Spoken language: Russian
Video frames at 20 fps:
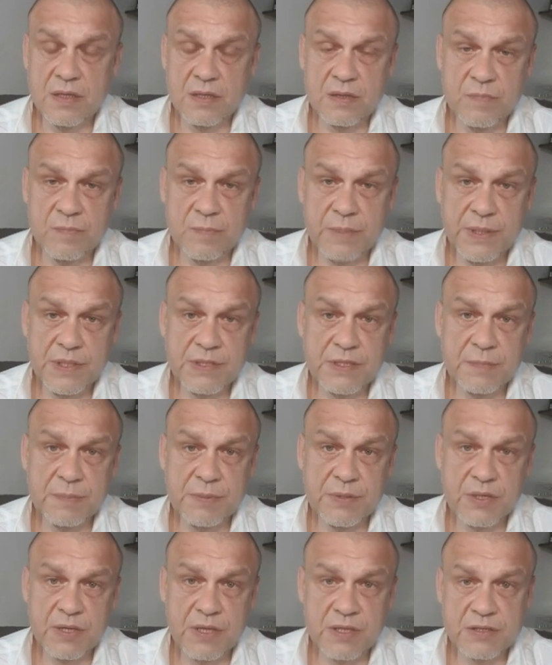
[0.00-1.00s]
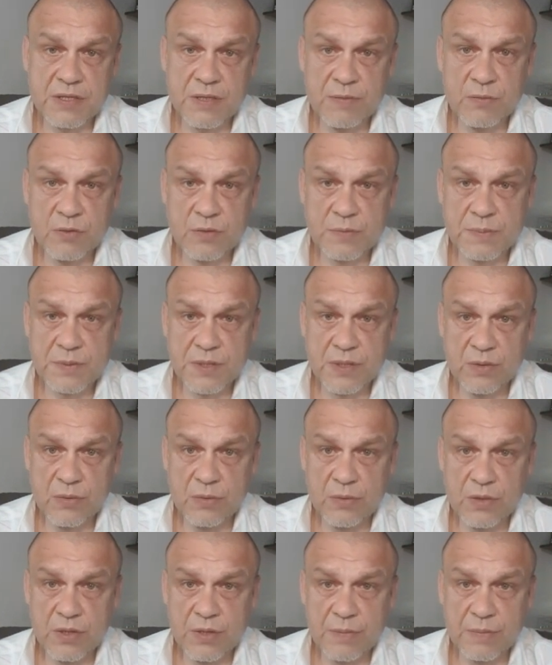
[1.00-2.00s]
в принципе, разговор с
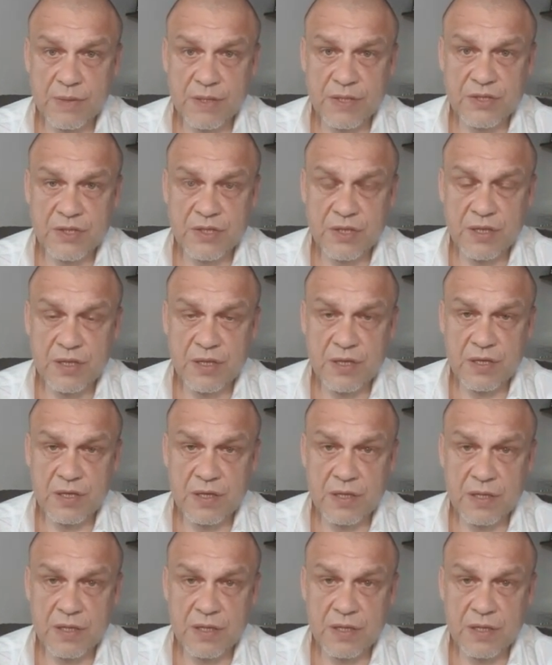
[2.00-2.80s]
психологом каждый день.